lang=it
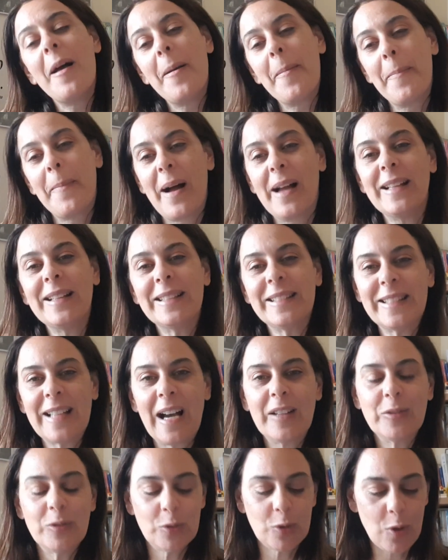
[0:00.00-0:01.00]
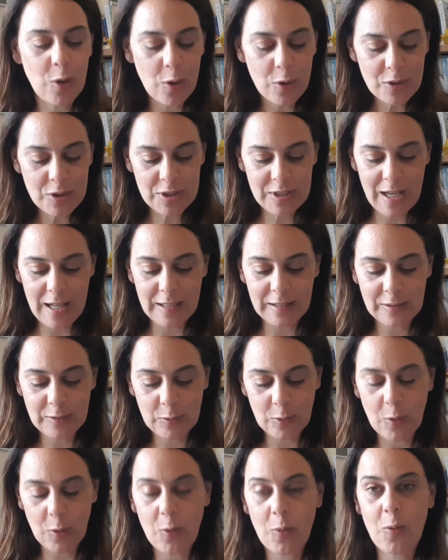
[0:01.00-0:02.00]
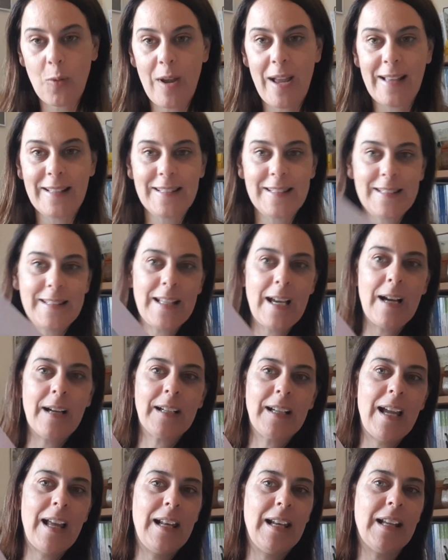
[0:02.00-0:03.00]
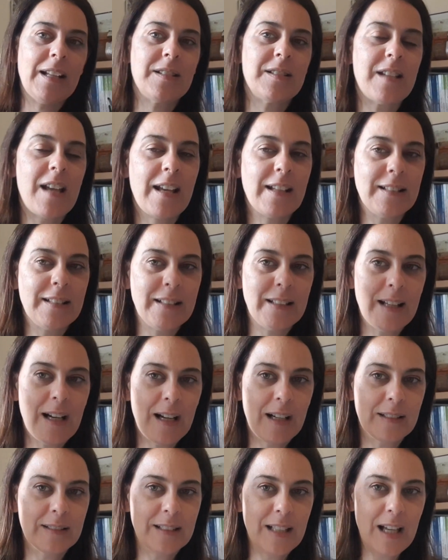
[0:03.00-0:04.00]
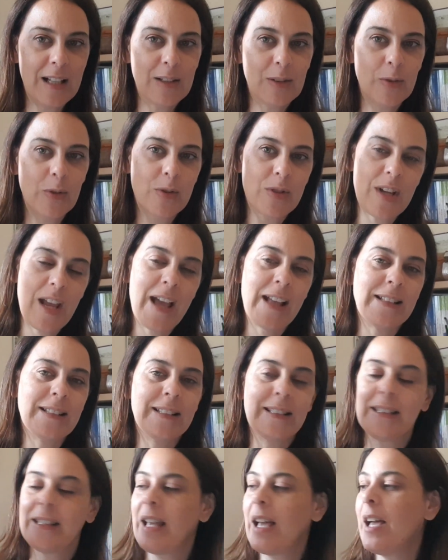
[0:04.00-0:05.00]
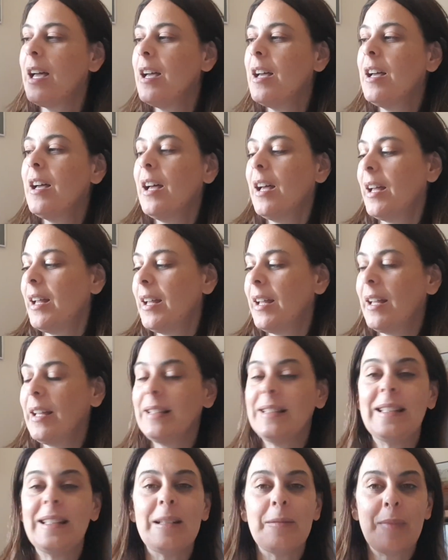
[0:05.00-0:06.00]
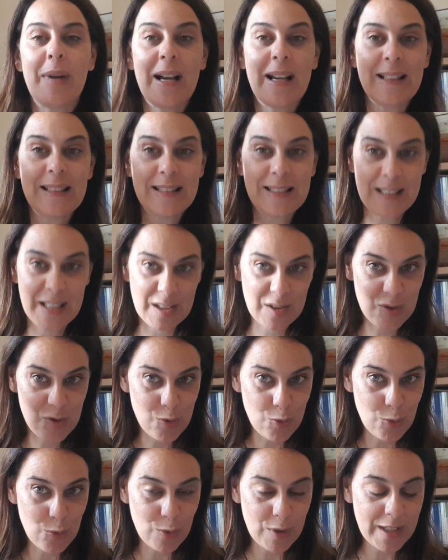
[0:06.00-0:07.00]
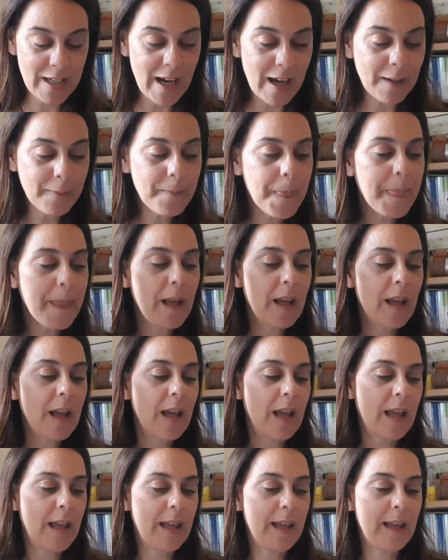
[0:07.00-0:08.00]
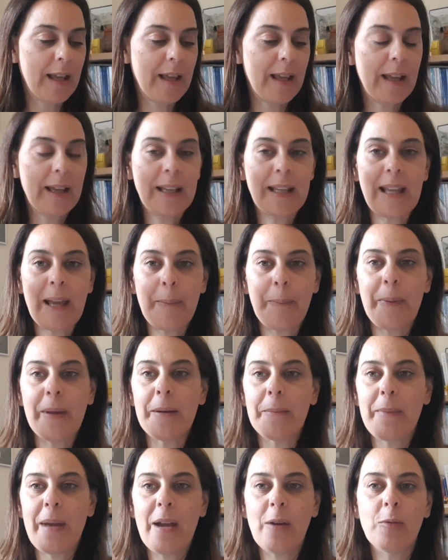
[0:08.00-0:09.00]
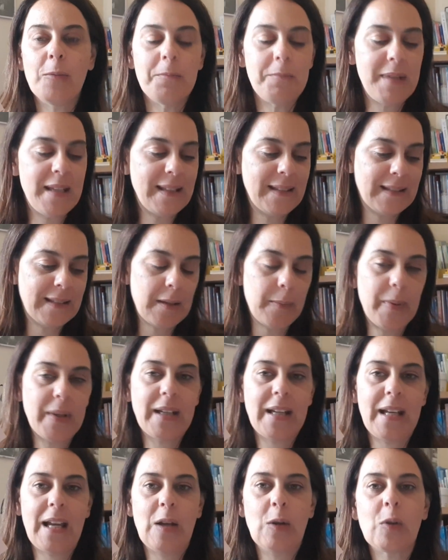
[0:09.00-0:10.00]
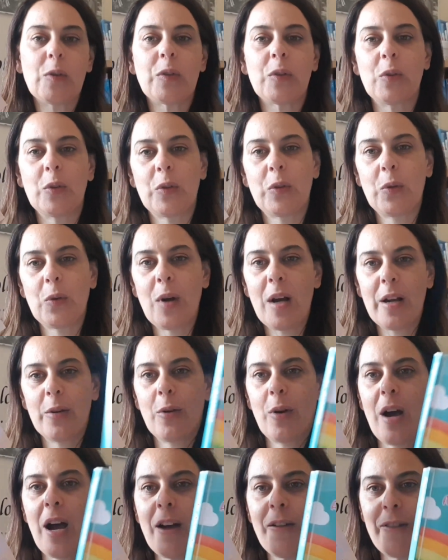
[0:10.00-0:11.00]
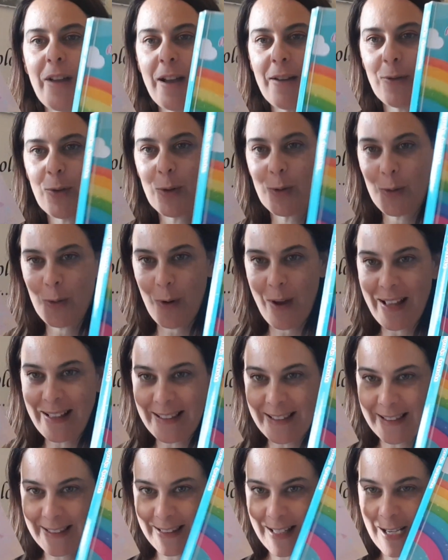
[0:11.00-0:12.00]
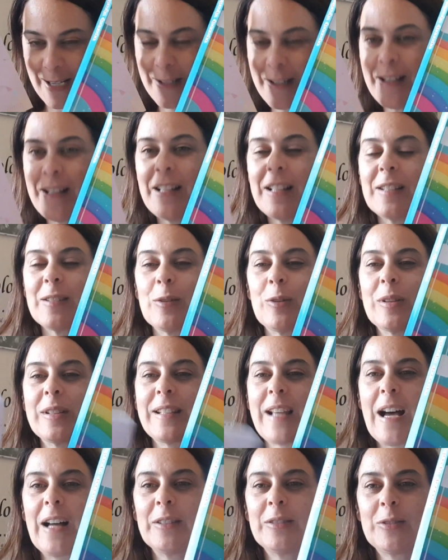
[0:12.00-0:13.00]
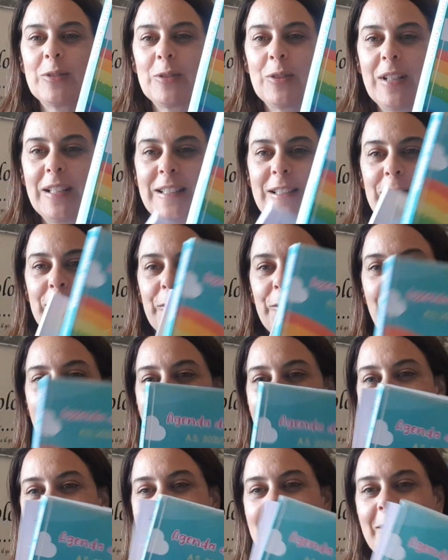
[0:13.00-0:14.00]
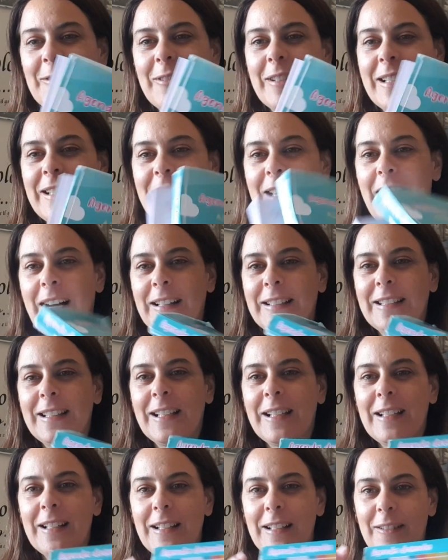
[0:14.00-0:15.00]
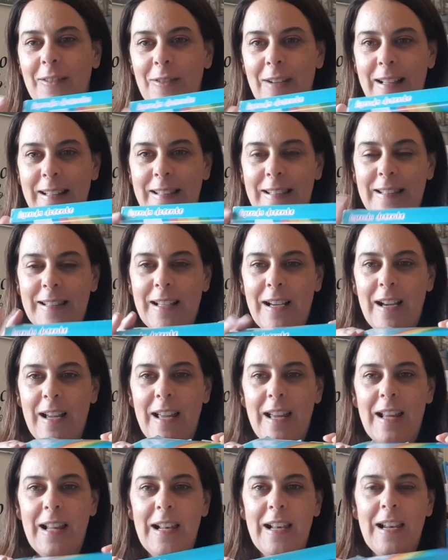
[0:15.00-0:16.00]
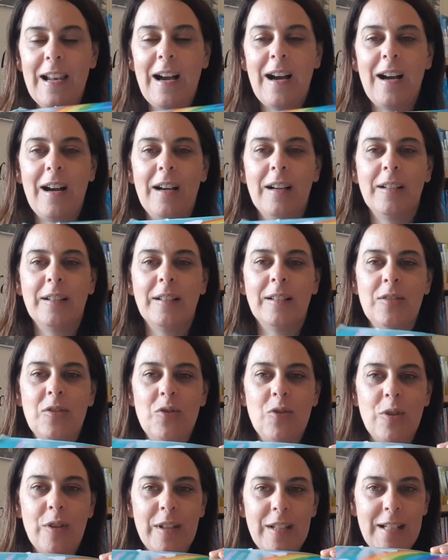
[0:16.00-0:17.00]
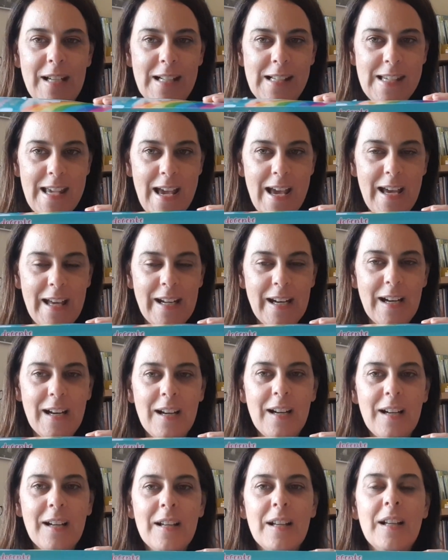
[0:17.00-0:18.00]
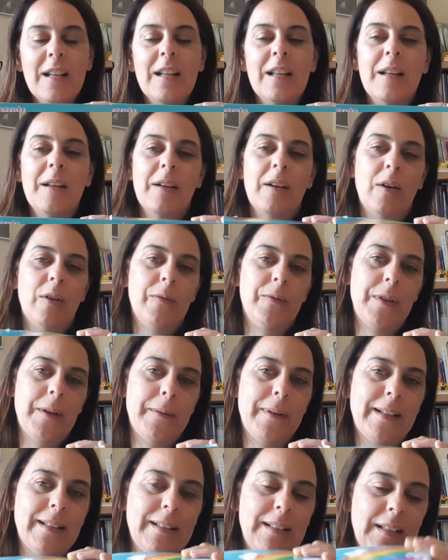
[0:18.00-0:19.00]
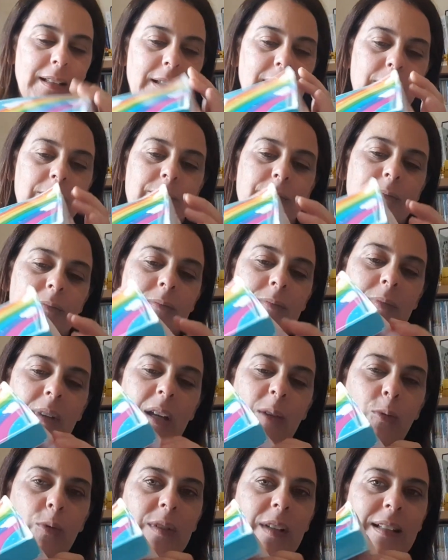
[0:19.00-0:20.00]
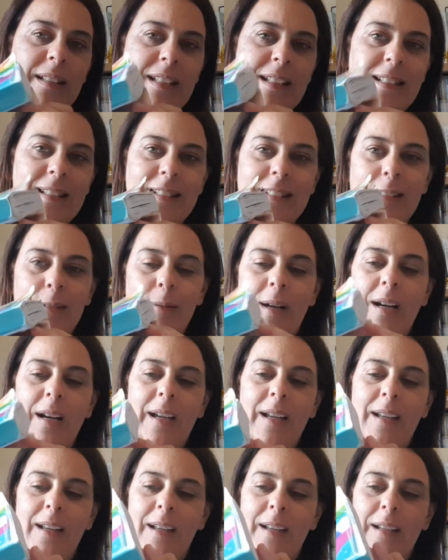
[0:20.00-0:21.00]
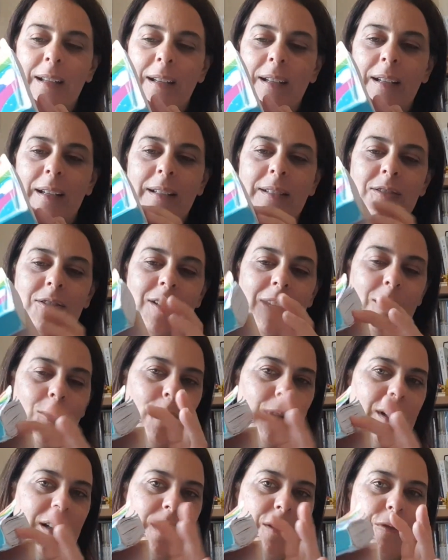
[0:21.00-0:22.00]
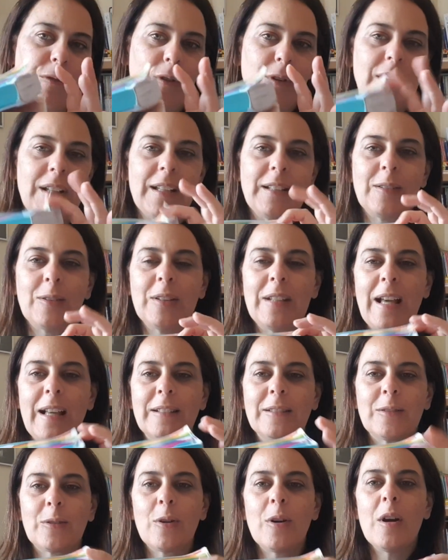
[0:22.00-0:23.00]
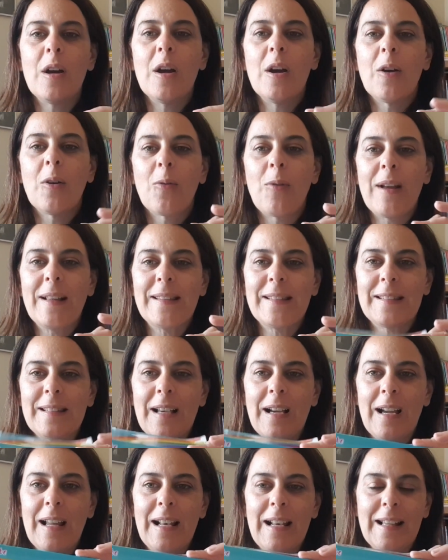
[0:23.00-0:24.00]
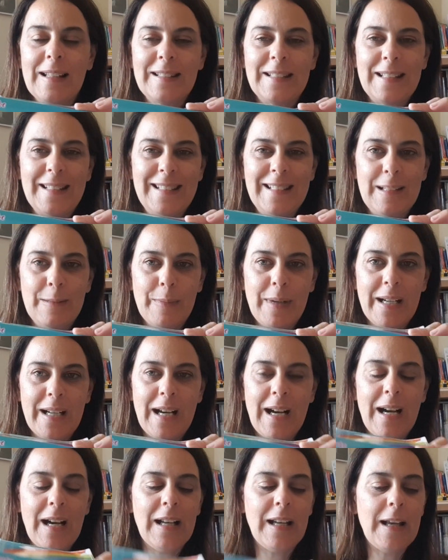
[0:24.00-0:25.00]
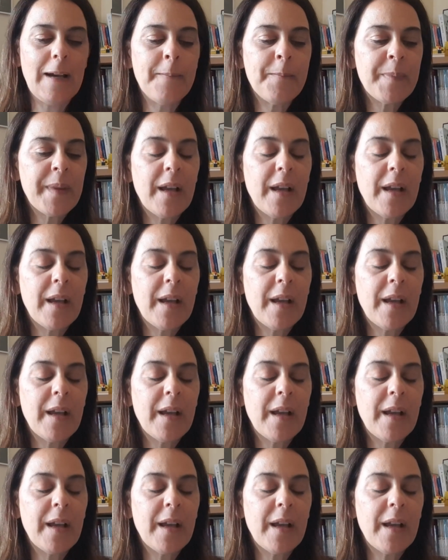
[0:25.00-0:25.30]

ma intanto ho scelto questa che è l'agenda del docente eh, di maestra Giulia eh, che per me è un bis perché lo scorso anno avevo questa, soltanto la differenza, guardate, questa è la giornaliera, ovviamente è usatissima, eh, c'è qualche foglietto dentro, questa è la settimanale.